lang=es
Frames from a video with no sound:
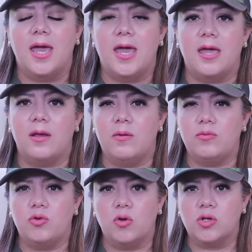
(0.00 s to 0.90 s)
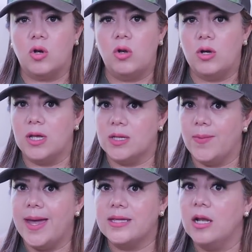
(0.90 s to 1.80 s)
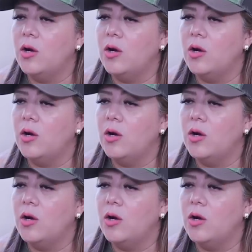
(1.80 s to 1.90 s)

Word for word: en dos colores más,